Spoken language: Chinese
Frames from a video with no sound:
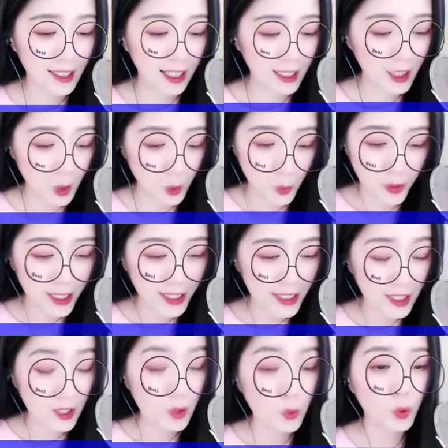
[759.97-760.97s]
北冥国
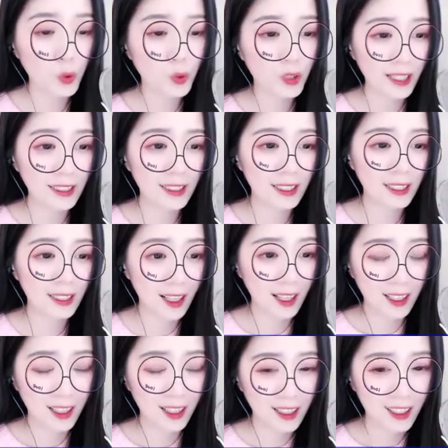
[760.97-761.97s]
以香料闻
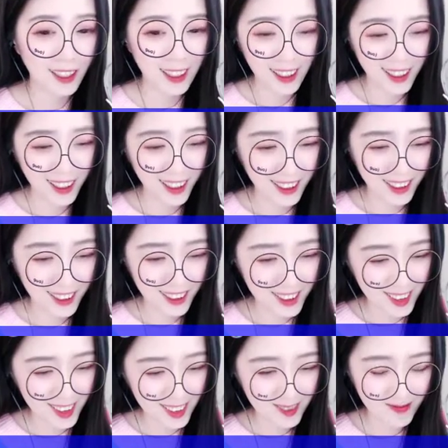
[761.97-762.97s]
名，果然
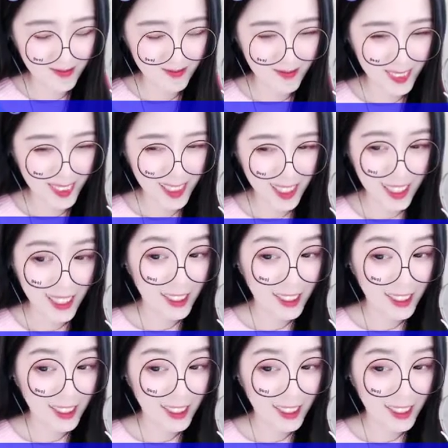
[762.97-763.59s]
名不虚传。